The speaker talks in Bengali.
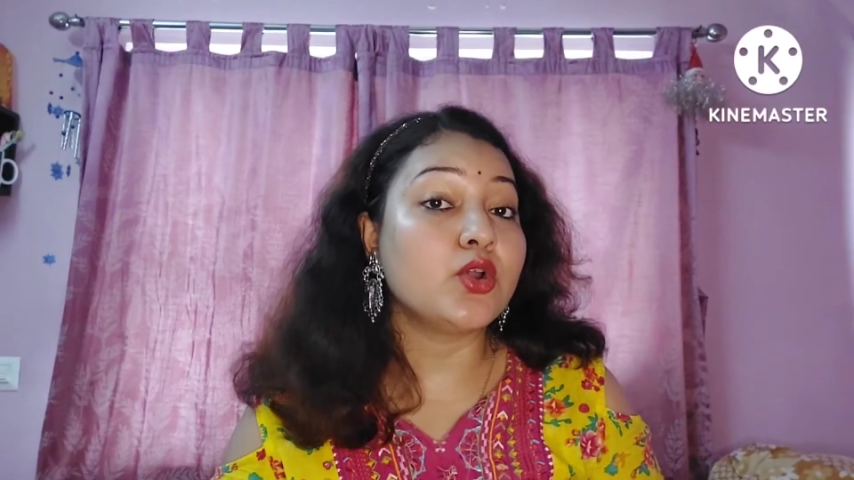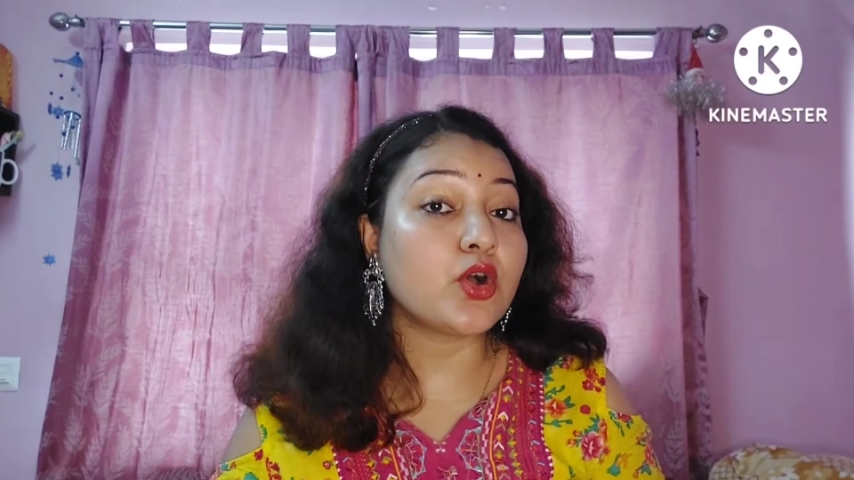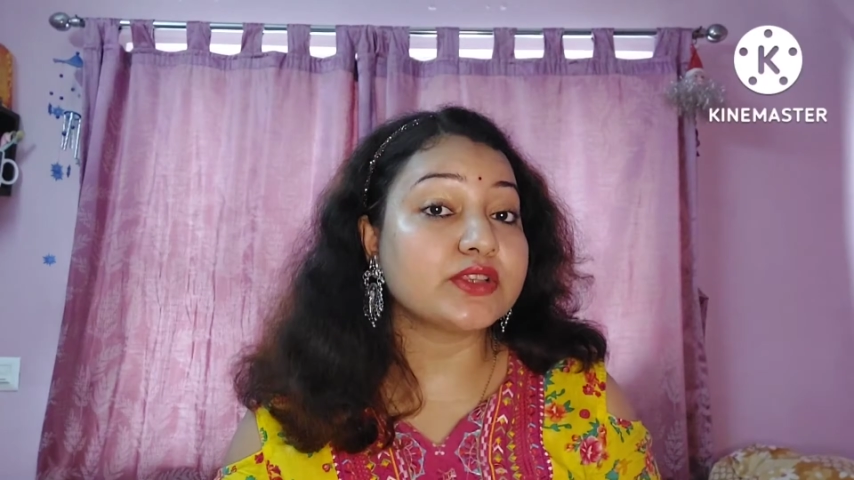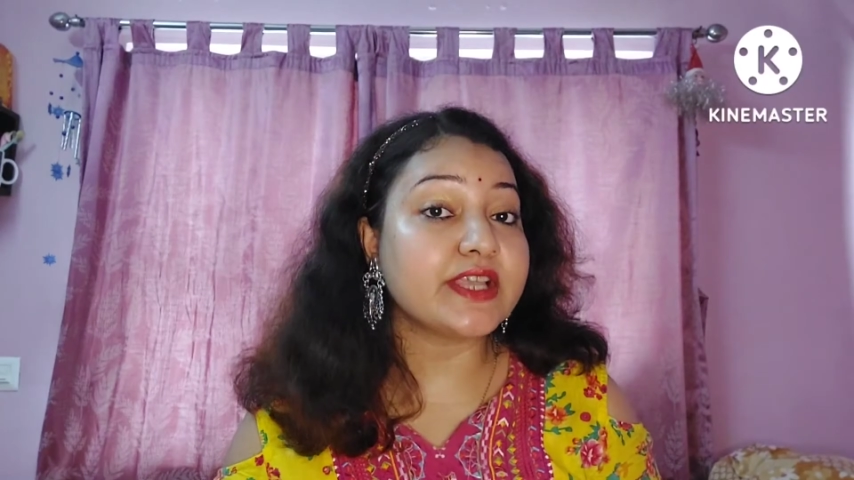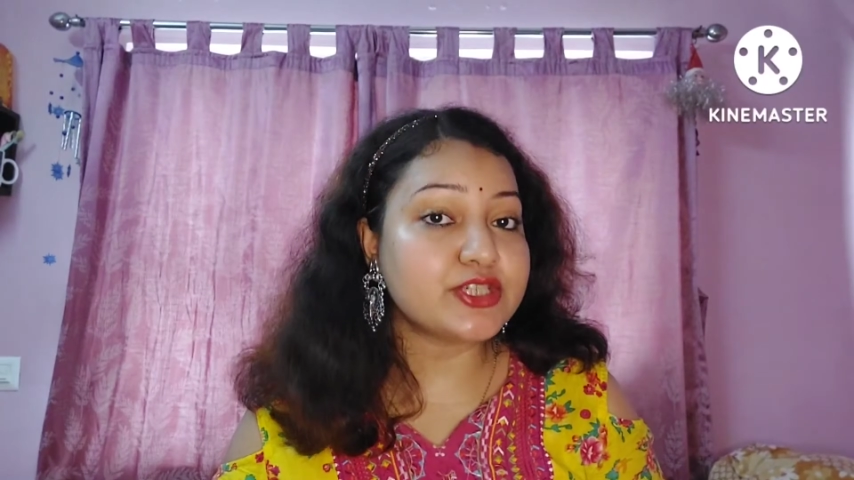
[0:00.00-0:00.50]

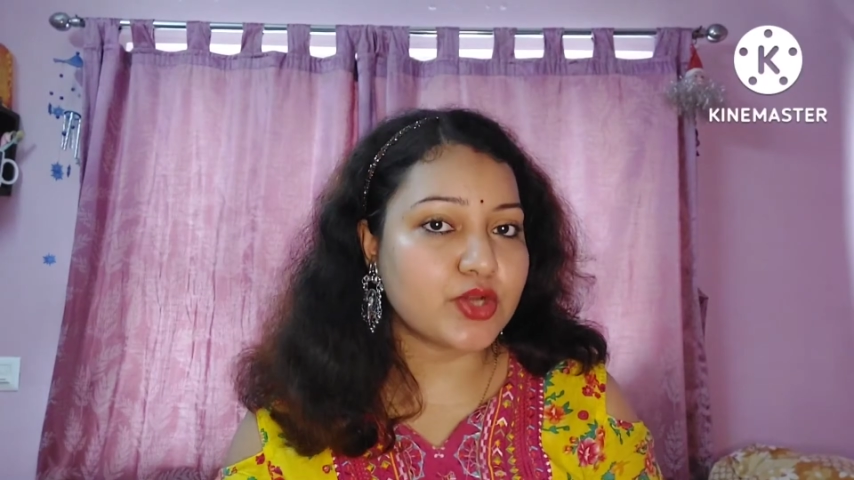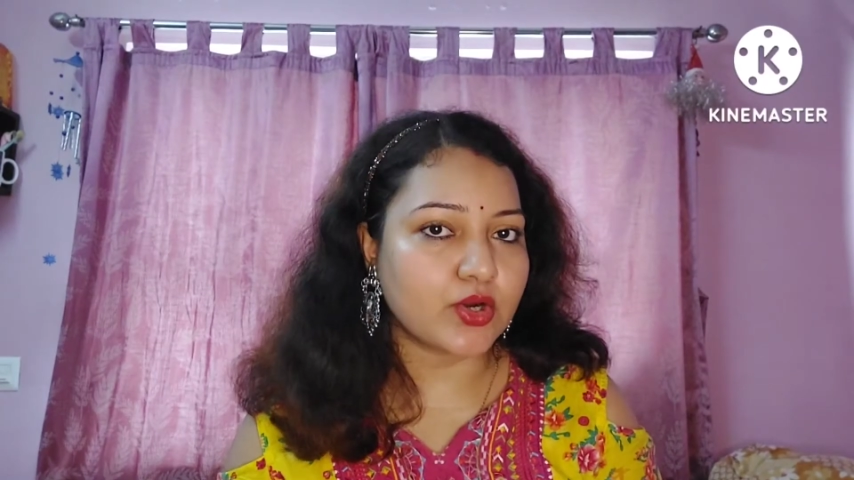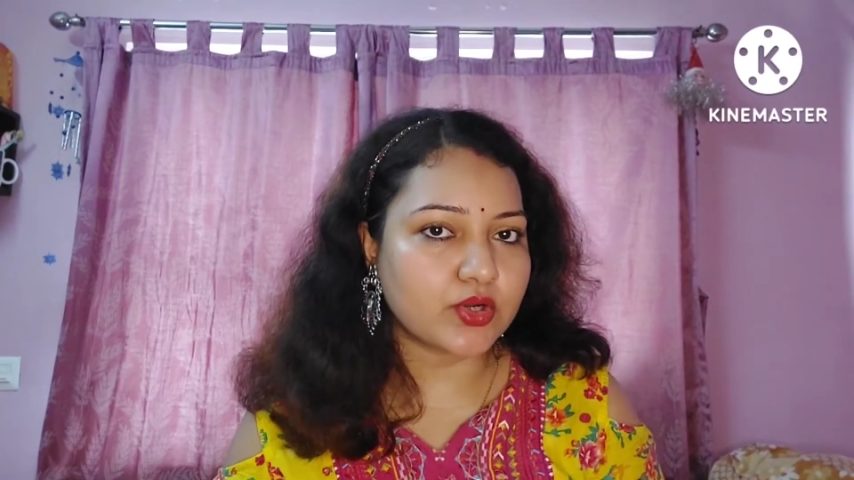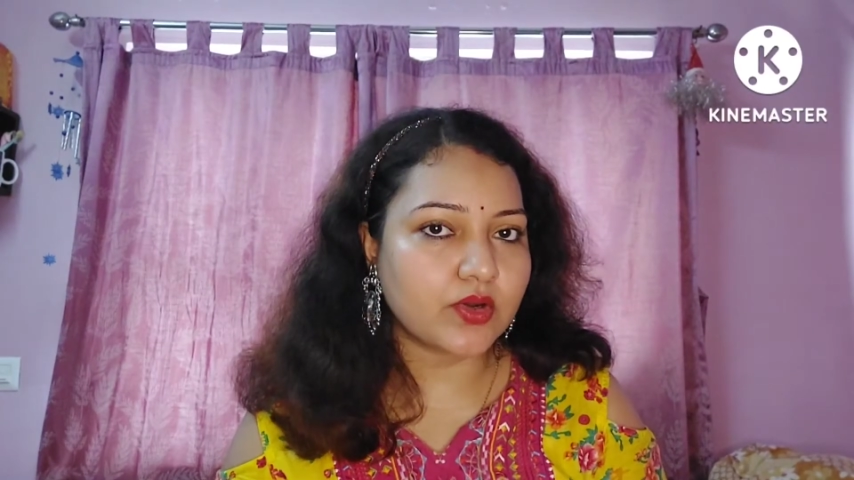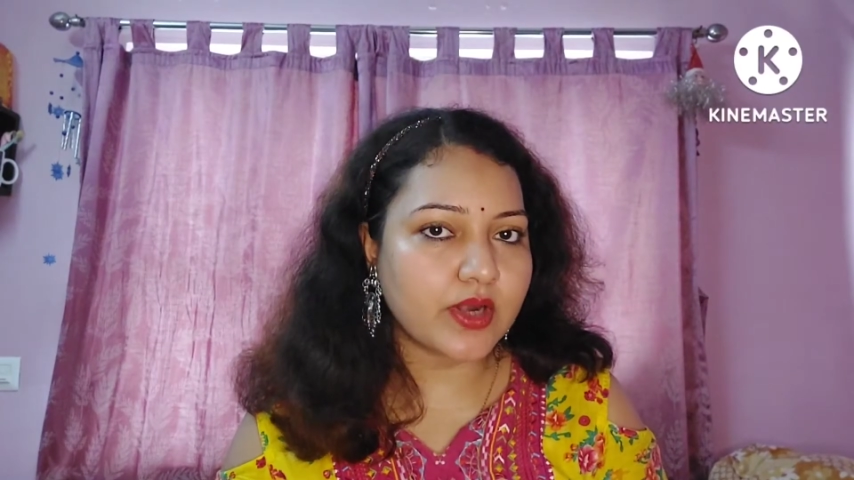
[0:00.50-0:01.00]
রক্তে
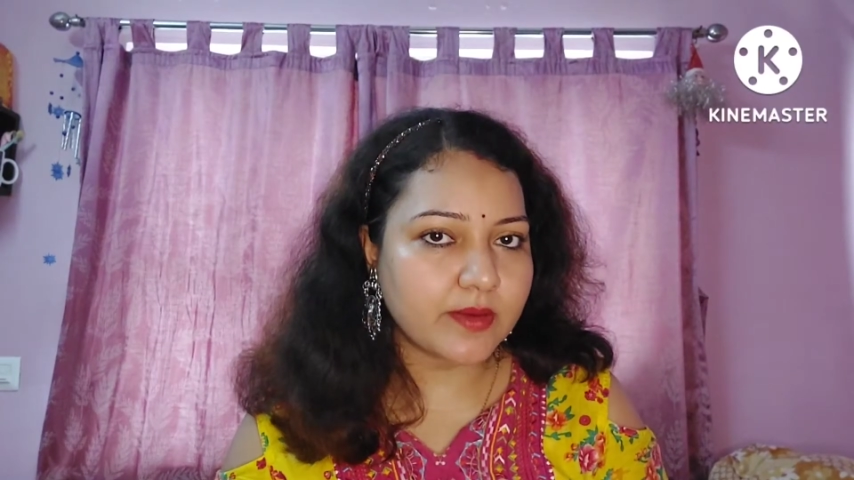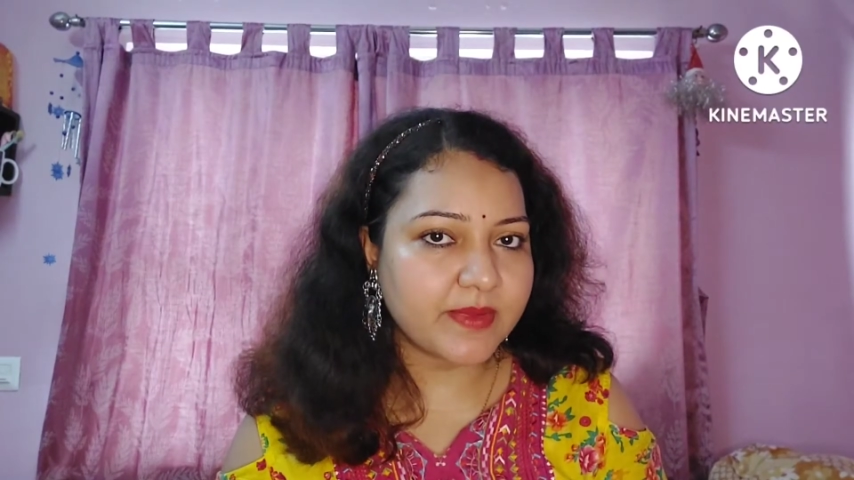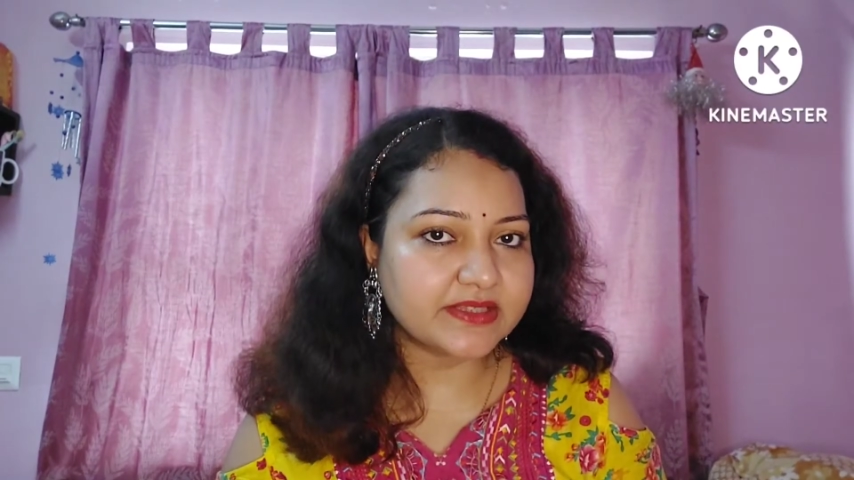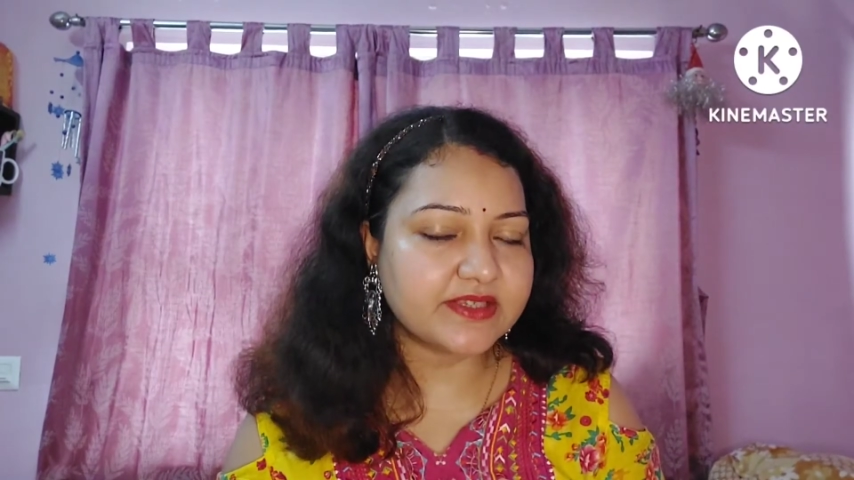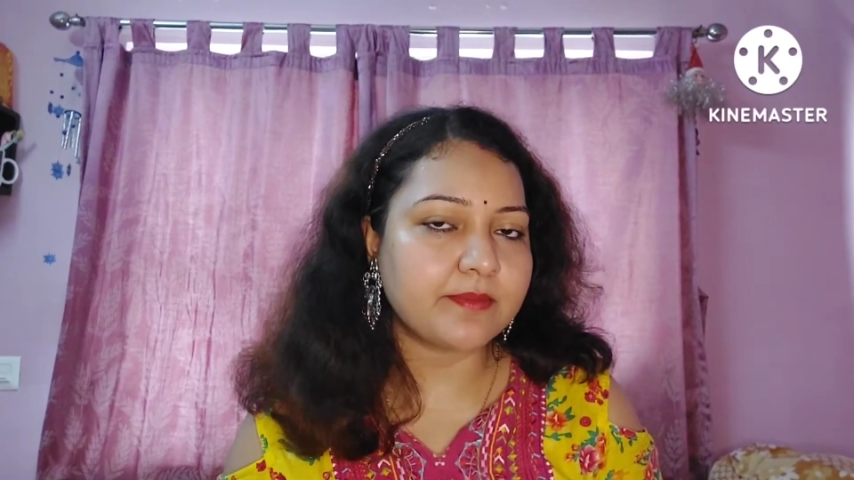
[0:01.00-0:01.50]
শর্করার
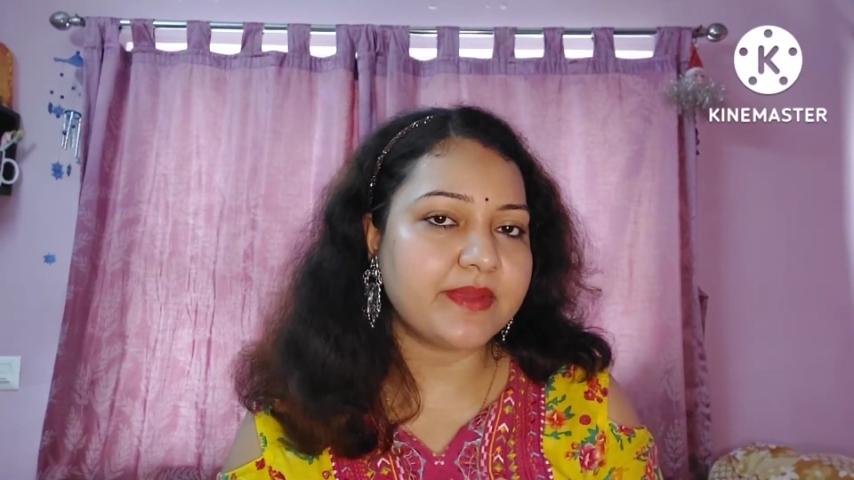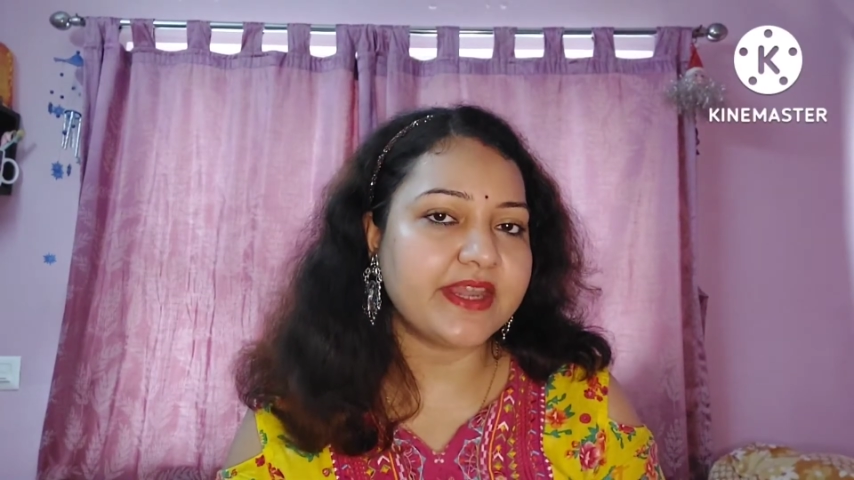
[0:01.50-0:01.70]
মাত্রা